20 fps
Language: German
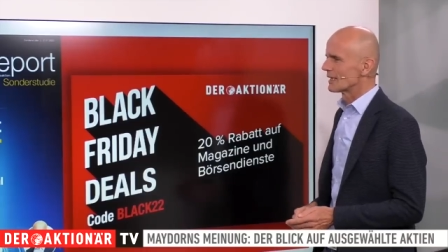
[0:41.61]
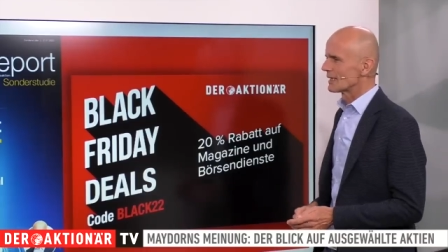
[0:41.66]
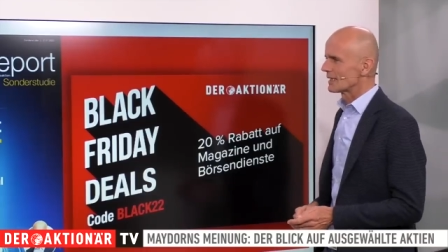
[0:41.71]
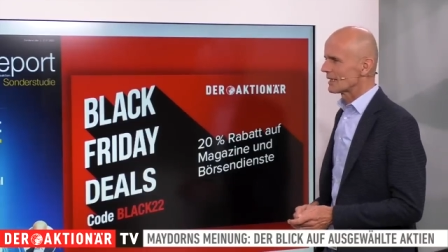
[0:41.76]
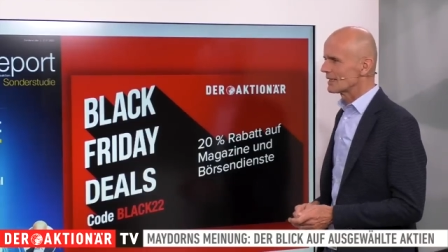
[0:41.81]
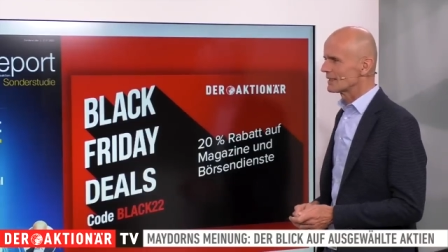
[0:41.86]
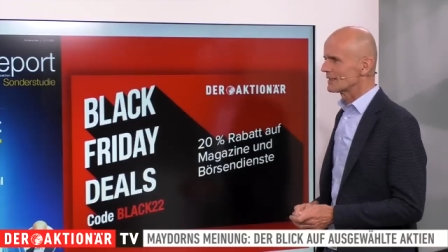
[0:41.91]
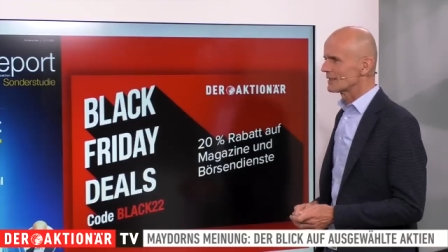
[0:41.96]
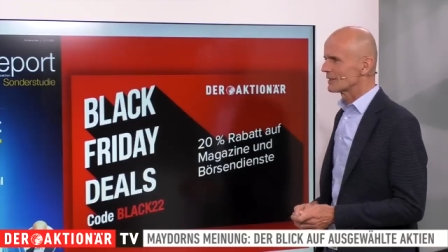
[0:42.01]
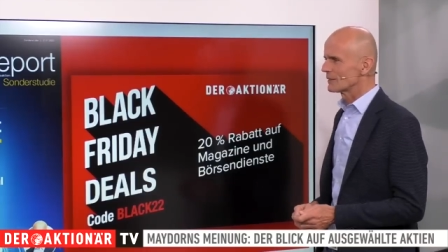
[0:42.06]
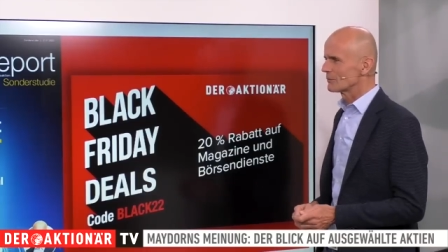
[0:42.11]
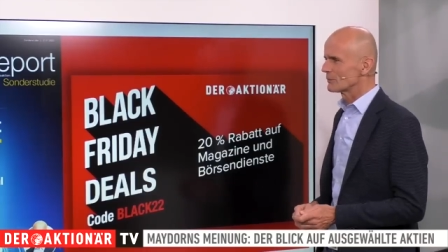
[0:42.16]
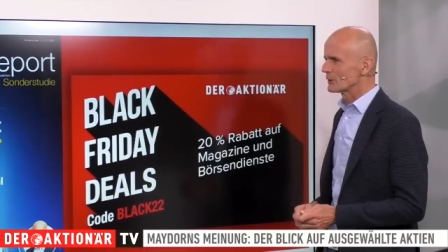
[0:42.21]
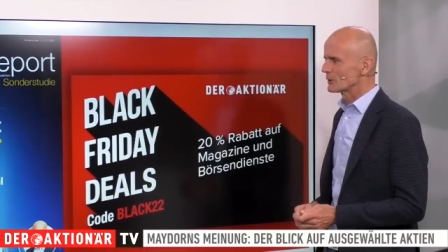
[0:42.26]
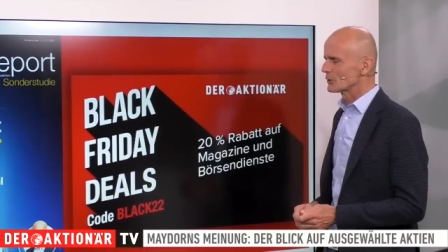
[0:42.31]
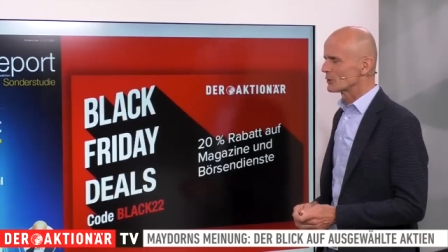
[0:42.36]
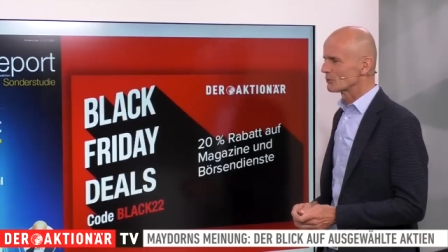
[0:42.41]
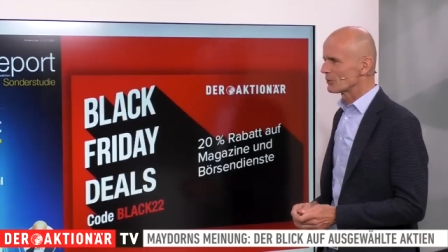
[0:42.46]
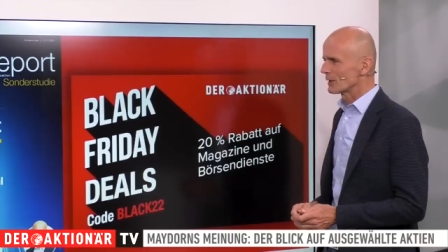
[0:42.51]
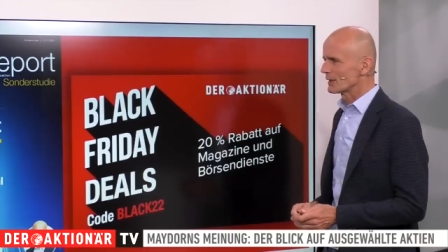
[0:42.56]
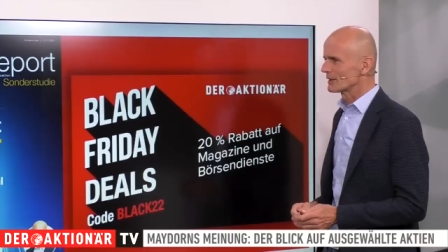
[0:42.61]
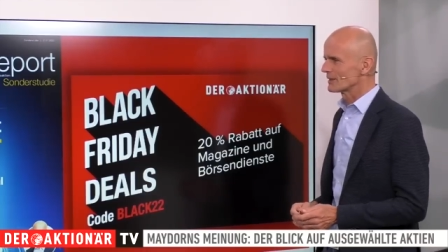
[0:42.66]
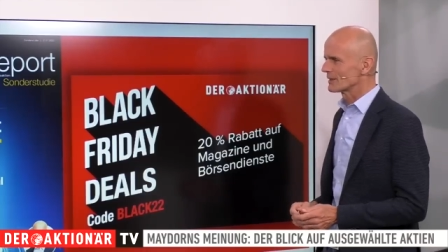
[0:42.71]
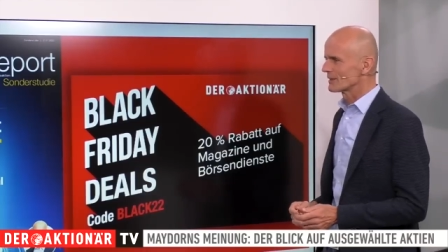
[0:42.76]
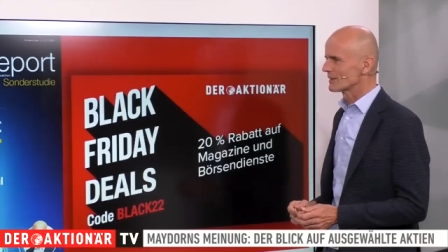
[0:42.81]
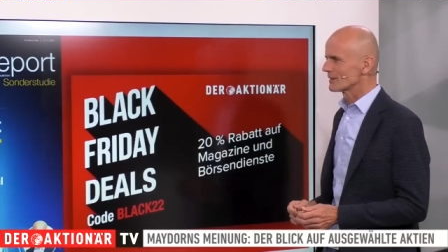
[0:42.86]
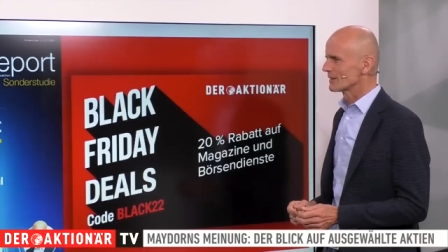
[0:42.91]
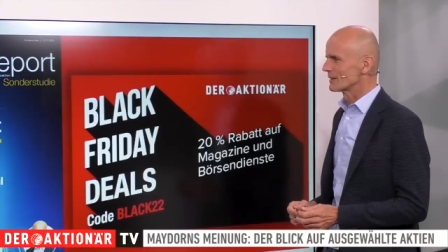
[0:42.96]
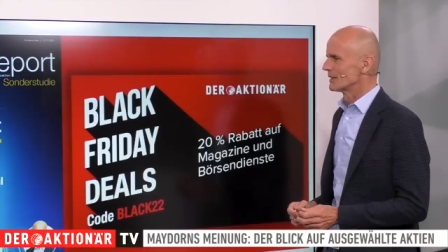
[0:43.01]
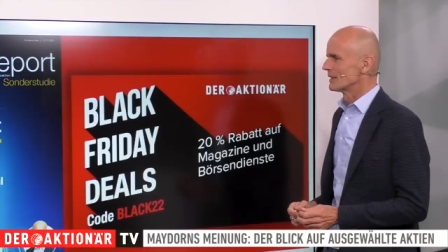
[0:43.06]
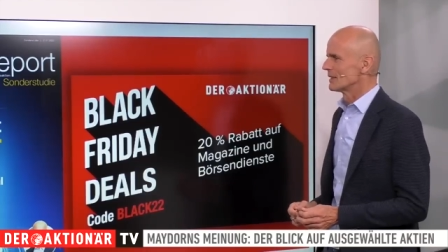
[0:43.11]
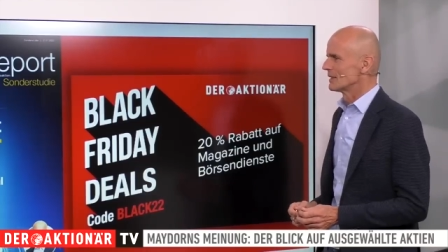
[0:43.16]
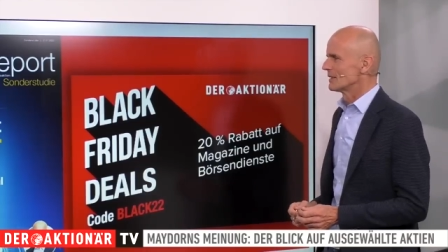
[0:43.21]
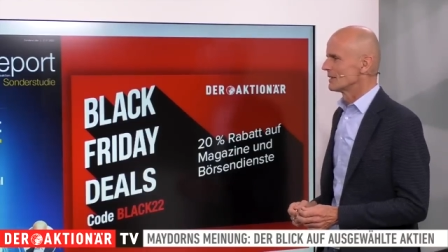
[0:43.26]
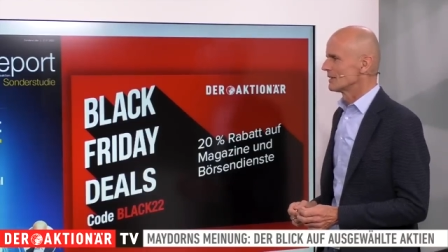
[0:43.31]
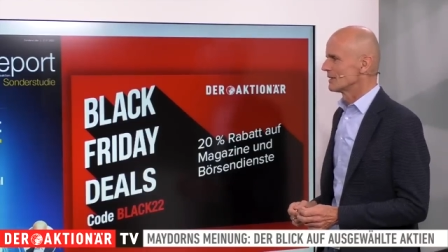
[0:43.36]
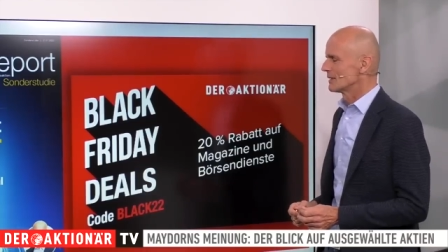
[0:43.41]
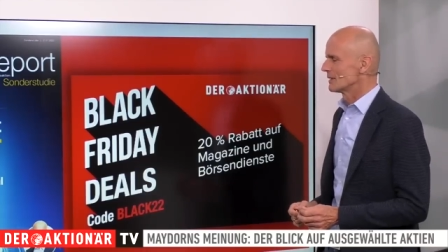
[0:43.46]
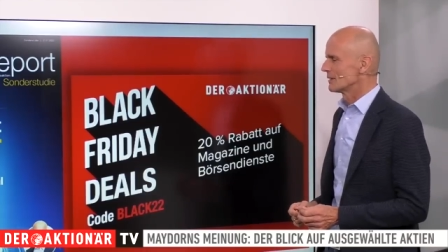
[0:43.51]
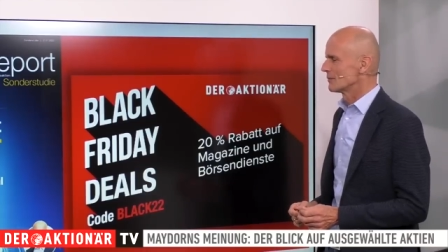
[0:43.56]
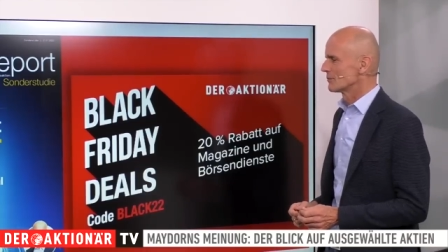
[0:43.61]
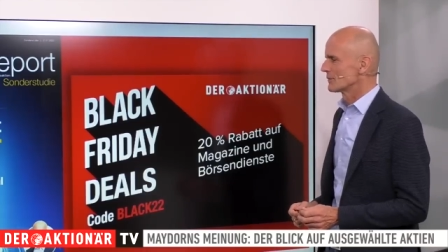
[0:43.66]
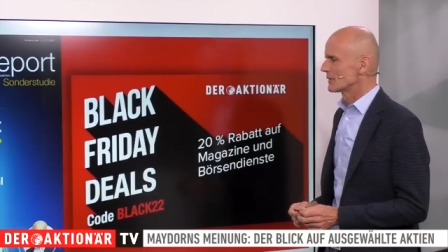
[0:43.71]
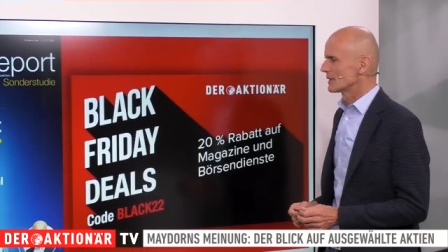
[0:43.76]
Reicher mit Speicher. Ähm,